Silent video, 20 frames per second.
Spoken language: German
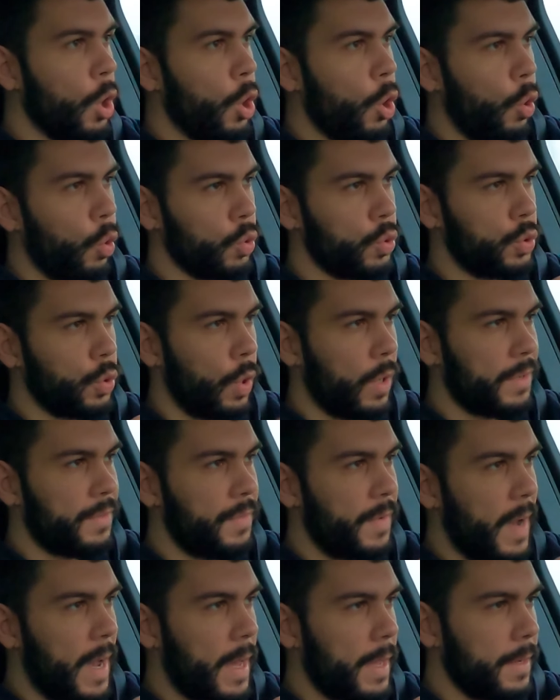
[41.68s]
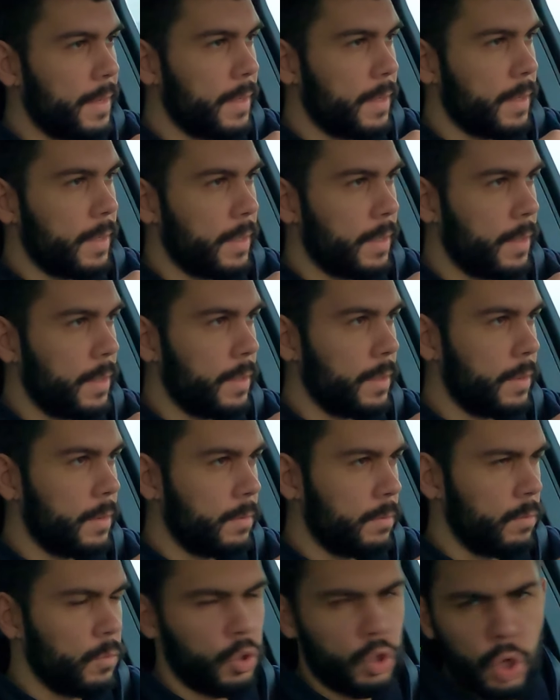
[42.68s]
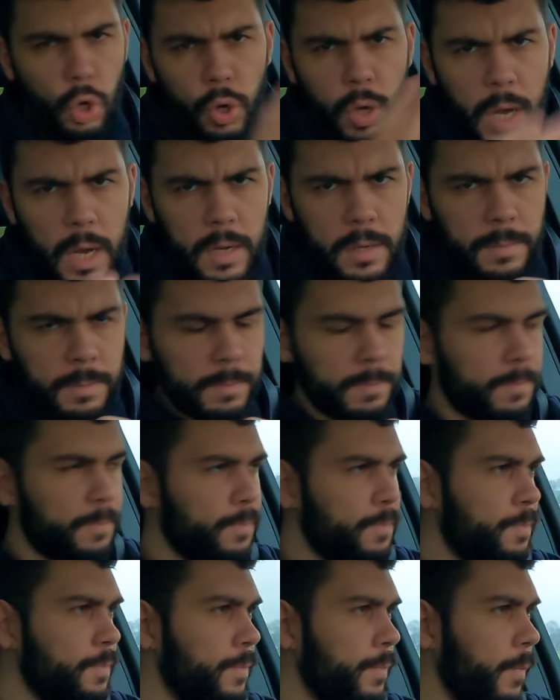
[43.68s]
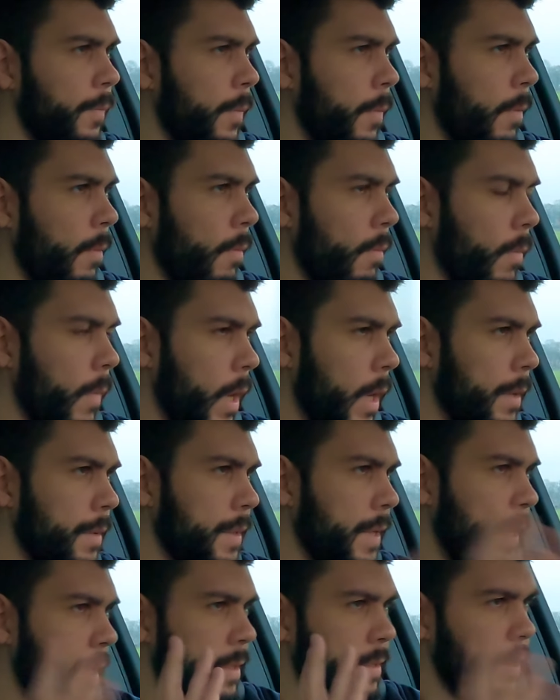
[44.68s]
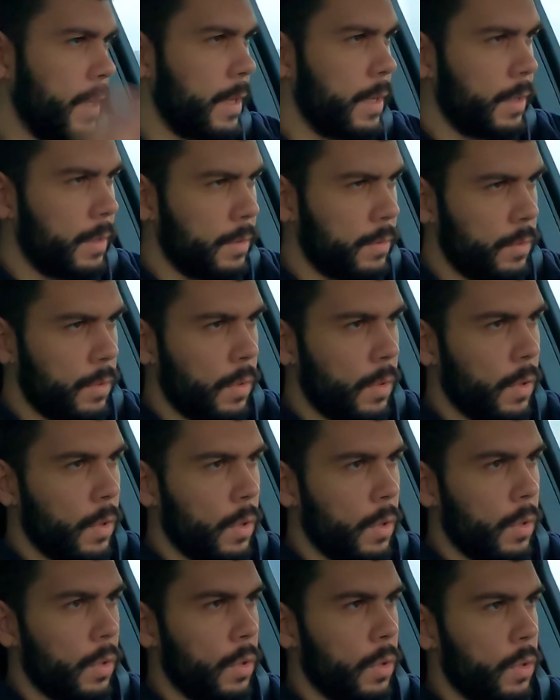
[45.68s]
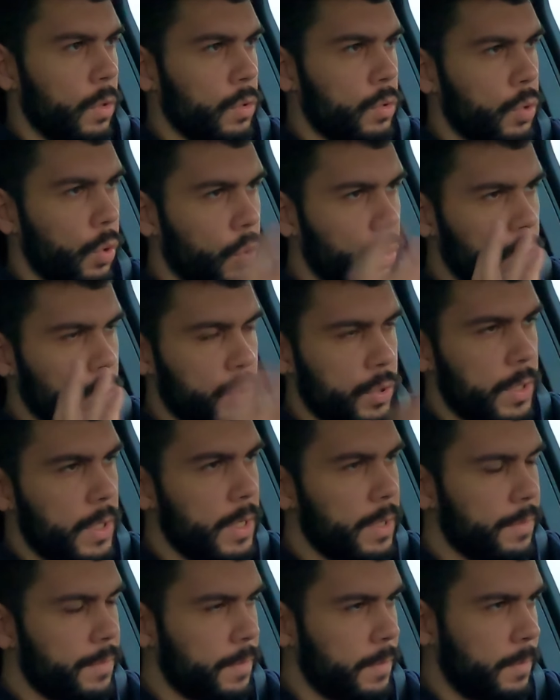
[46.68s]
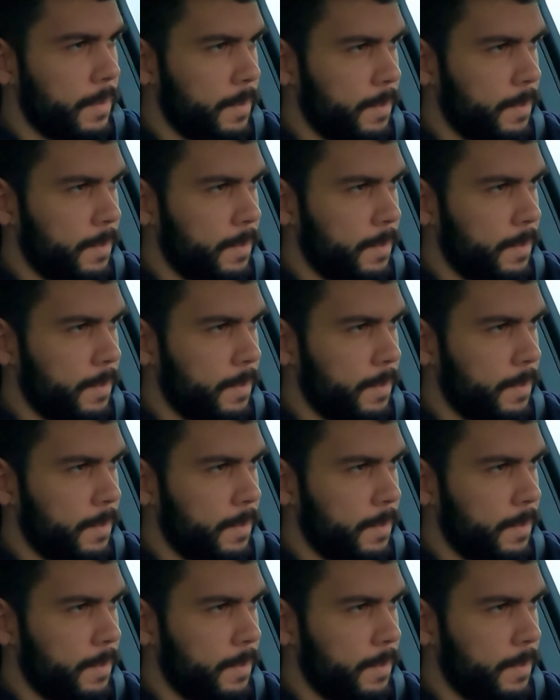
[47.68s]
Und dort war eine, ein Jogger, der da seinen Tonus lief.